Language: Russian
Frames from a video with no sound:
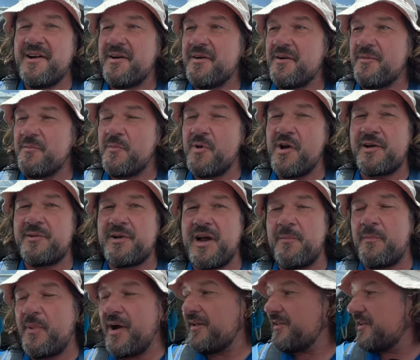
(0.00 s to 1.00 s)
Мой
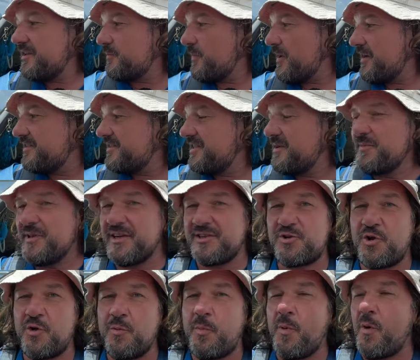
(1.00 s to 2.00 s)
Копайлот Максим
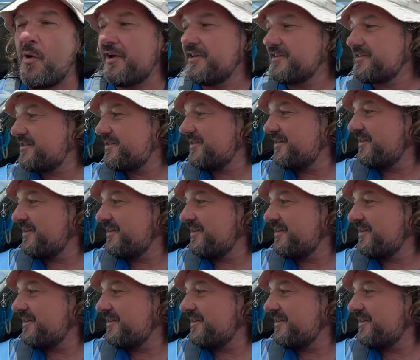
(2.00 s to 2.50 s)
нашел поезд.